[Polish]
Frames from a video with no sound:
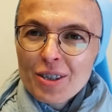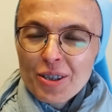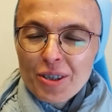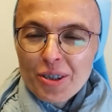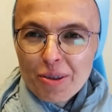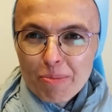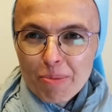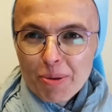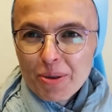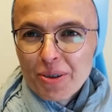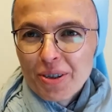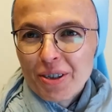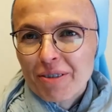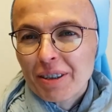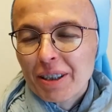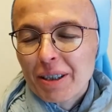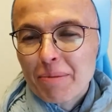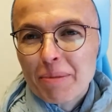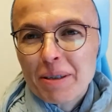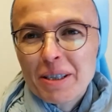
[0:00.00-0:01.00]
Szczęść Boże,
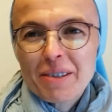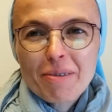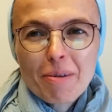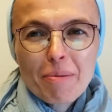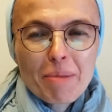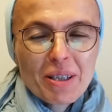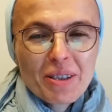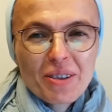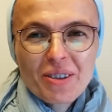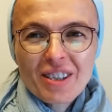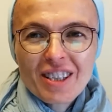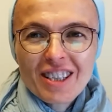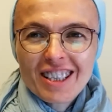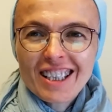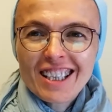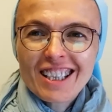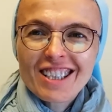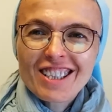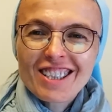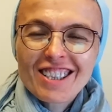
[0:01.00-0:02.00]
witam Państwa bardzo
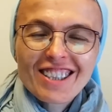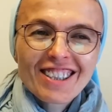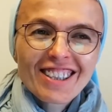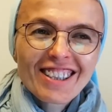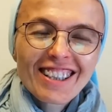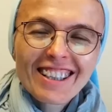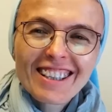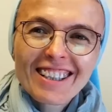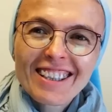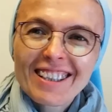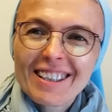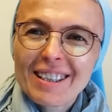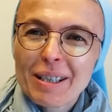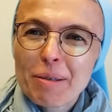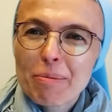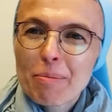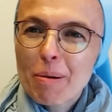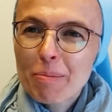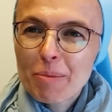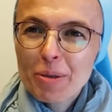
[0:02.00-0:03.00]
serdecznie.
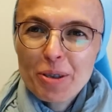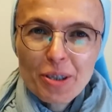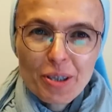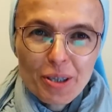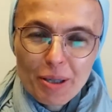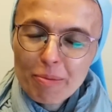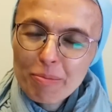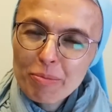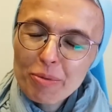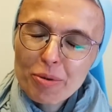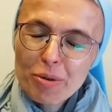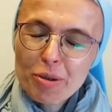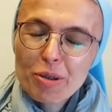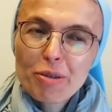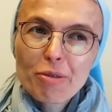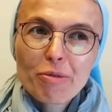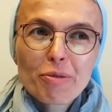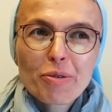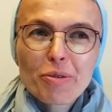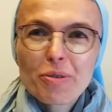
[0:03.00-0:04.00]
Mamy dzisiaj
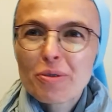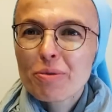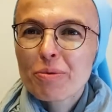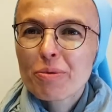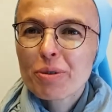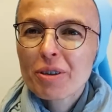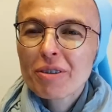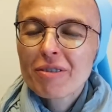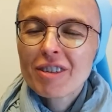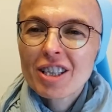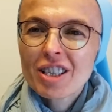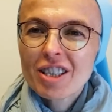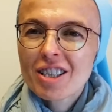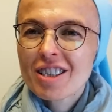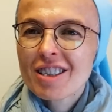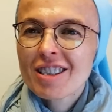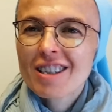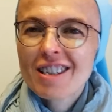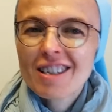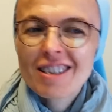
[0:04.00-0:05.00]
możliwość słuchiwać
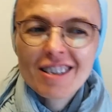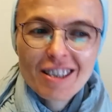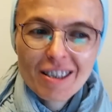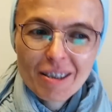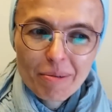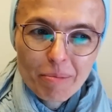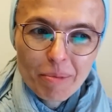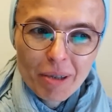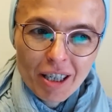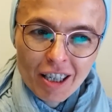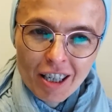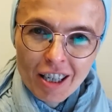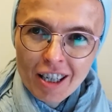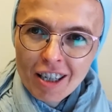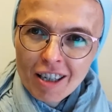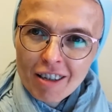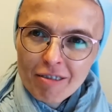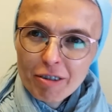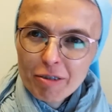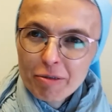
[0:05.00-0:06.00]
się razem
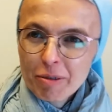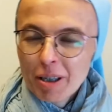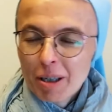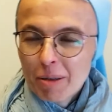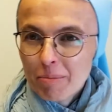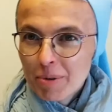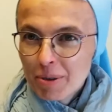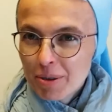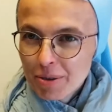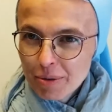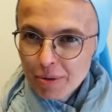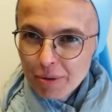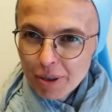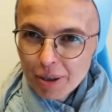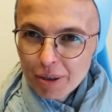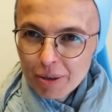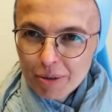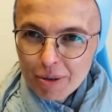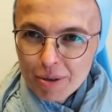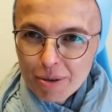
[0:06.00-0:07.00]
we fragment z
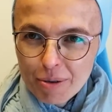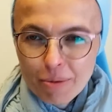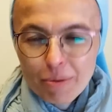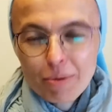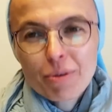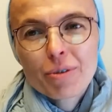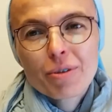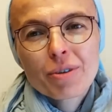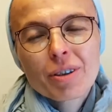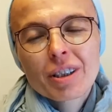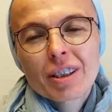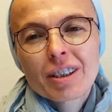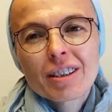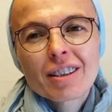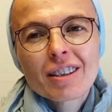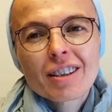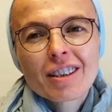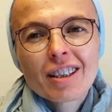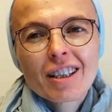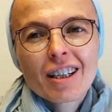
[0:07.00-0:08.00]
drugiego listu do
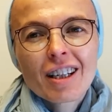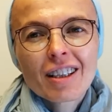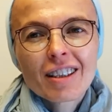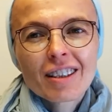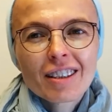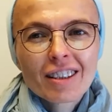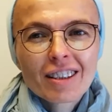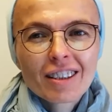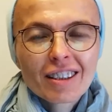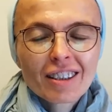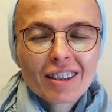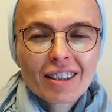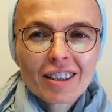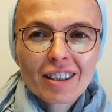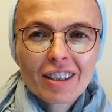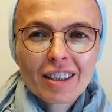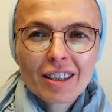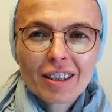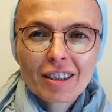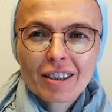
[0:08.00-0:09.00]
Koryntian
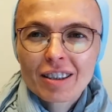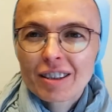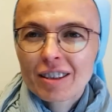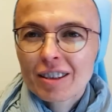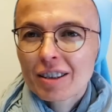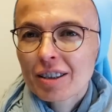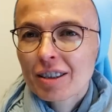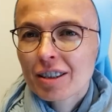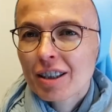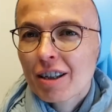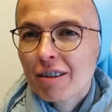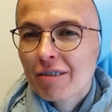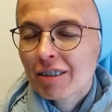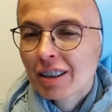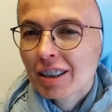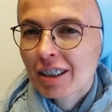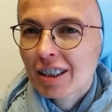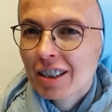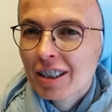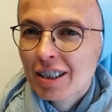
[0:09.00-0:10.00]
i e,
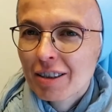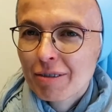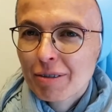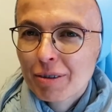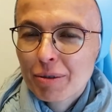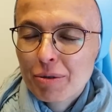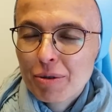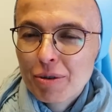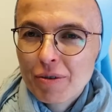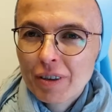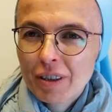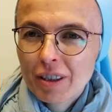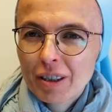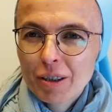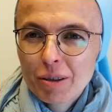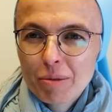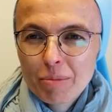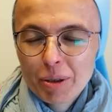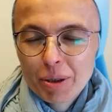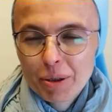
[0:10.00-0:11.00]
Ewangelię według
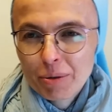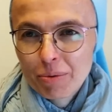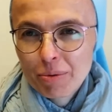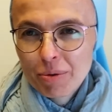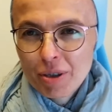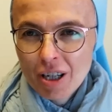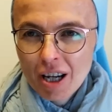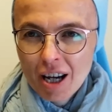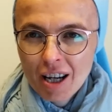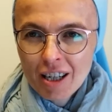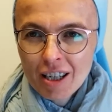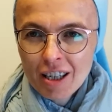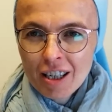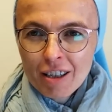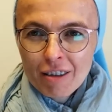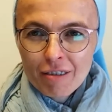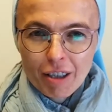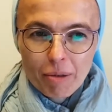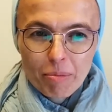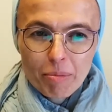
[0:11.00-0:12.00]
świętego Mateusza,
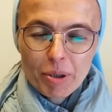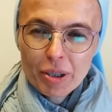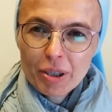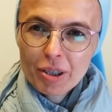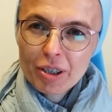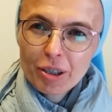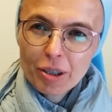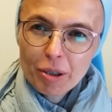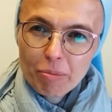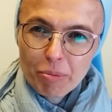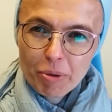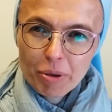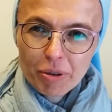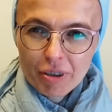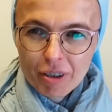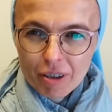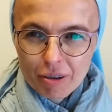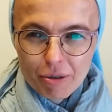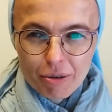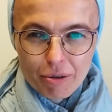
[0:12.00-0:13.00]
fragment e,
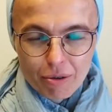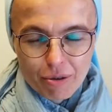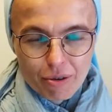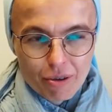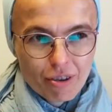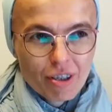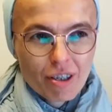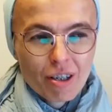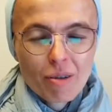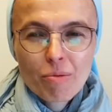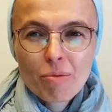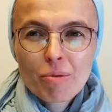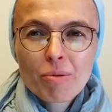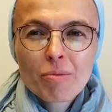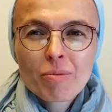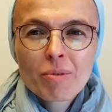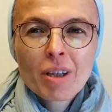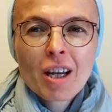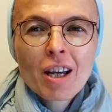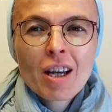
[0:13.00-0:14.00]
piątego rozdziału.